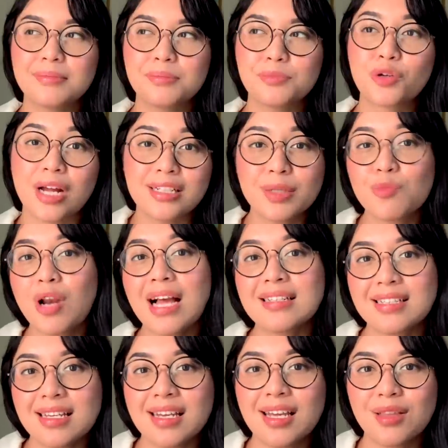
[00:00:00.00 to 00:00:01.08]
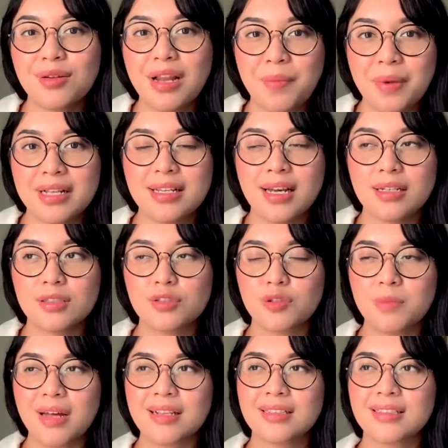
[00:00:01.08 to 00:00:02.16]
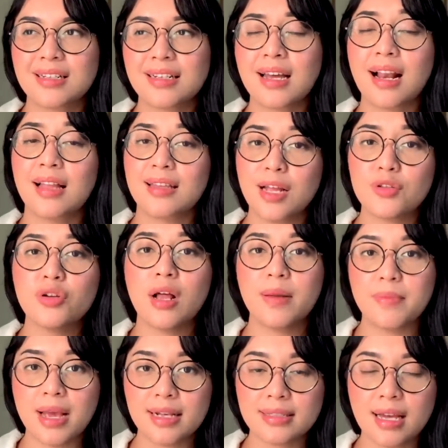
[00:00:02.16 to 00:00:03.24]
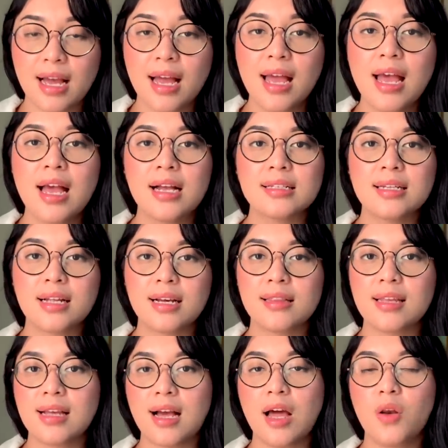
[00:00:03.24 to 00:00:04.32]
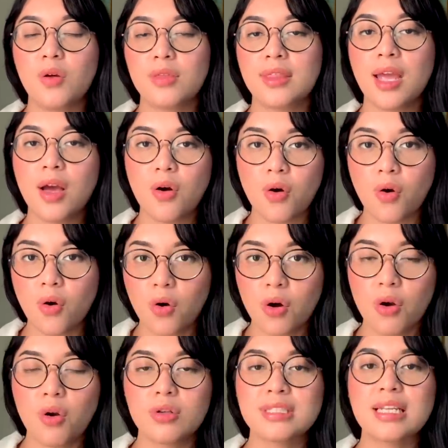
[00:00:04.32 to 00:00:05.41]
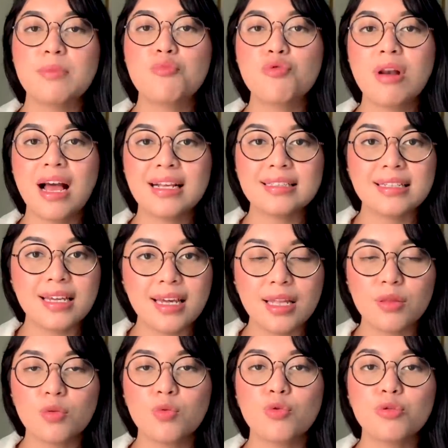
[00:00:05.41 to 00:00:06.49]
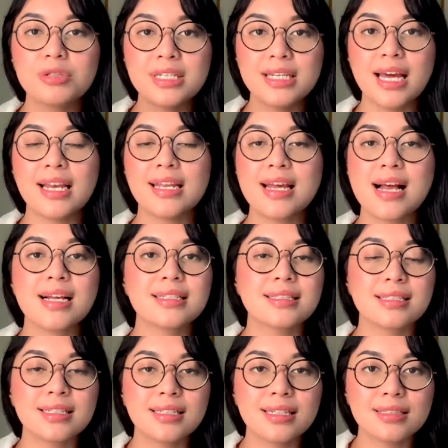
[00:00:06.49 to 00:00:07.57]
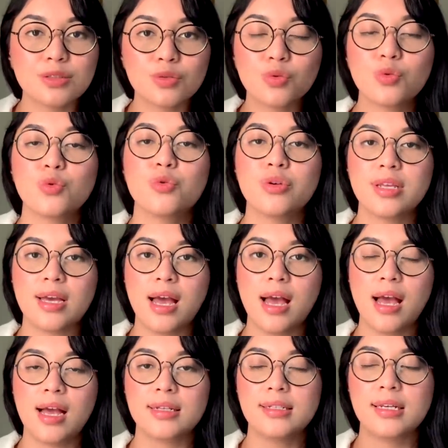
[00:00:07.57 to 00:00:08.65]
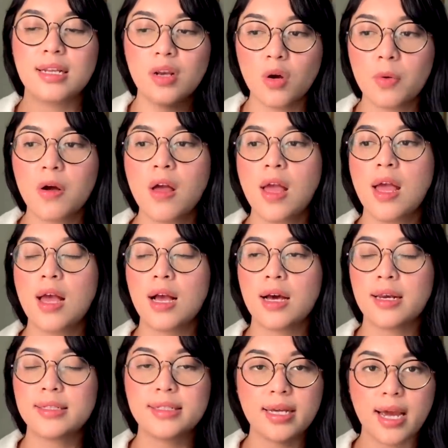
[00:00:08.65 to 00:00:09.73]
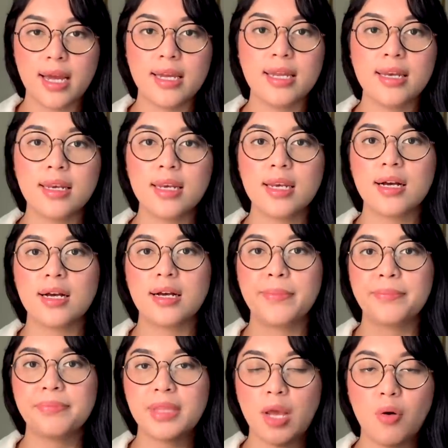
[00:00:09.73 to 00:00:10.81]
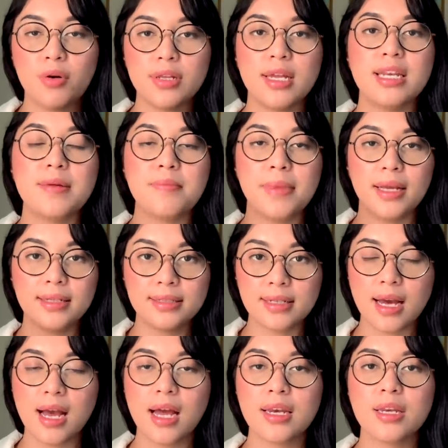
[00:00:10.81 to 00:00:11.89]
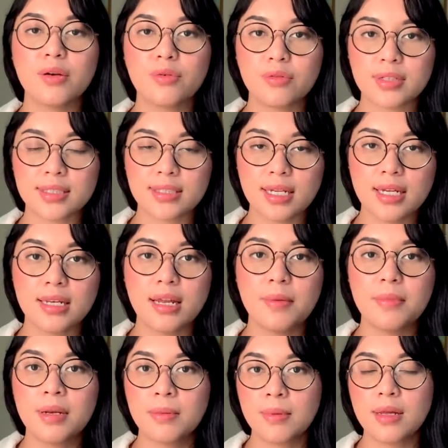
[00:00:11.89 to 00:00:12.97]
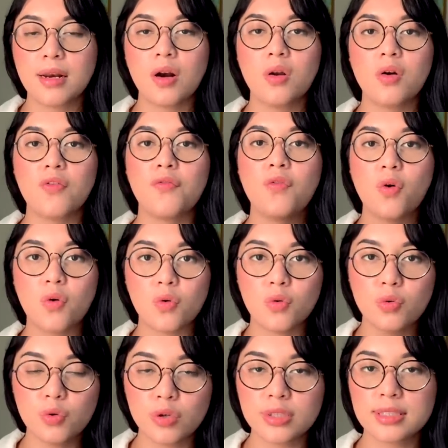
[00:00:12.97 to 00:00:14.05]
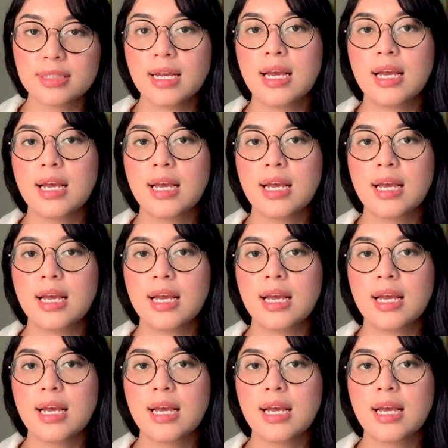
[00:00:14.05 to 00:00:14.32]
bukan simulasi gitu namanya, cuman sekedar latihan soal biasa. Jadi ketika lo TO, lo simulasiin tuh ujian yang sesungguhnya. Jadi lo kerjain um, TO-nya di meja, di kursi, dan bener-bener lo fokus